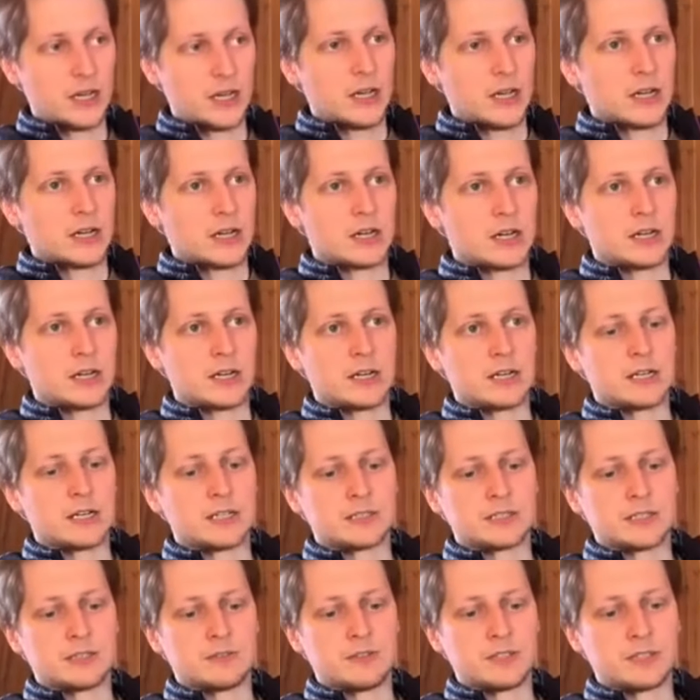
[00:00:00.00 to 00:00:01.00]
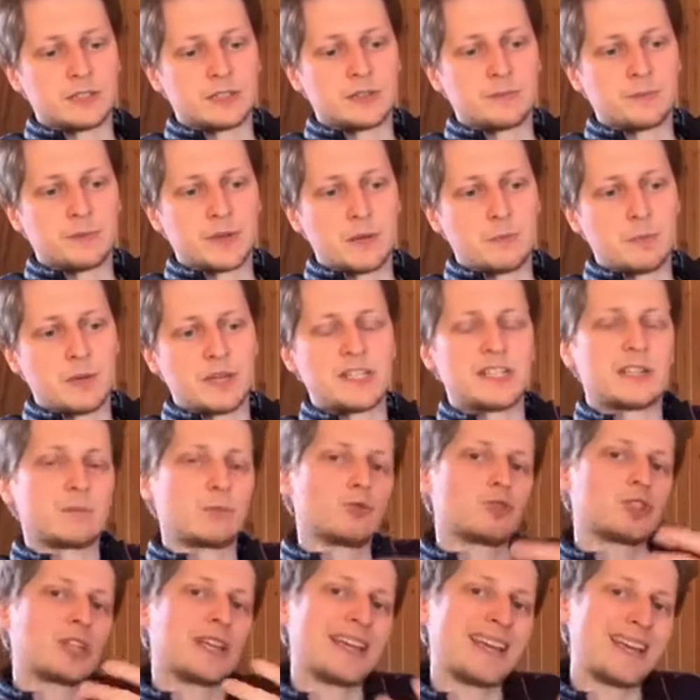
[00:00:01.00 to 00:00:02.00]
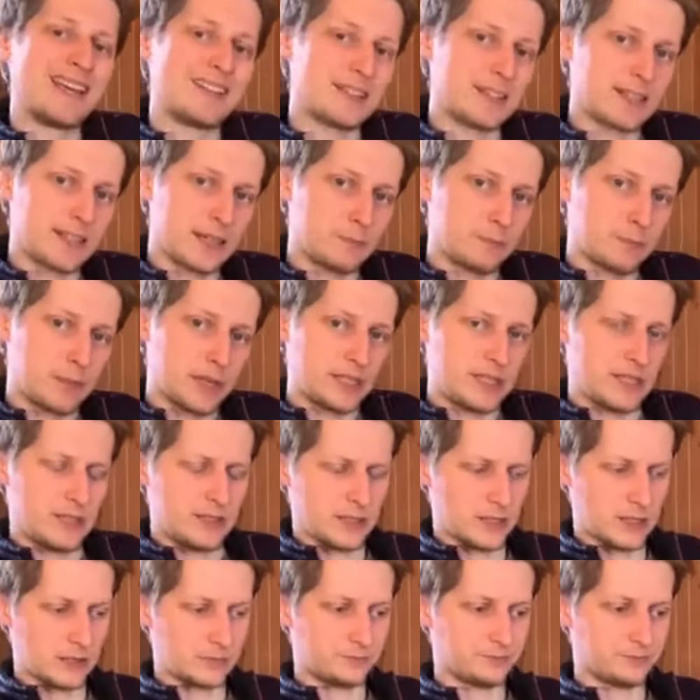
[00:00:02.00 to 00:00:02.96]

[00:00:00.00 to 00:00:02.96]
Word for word: а, соответственно, композитор? Потому что этот композитор,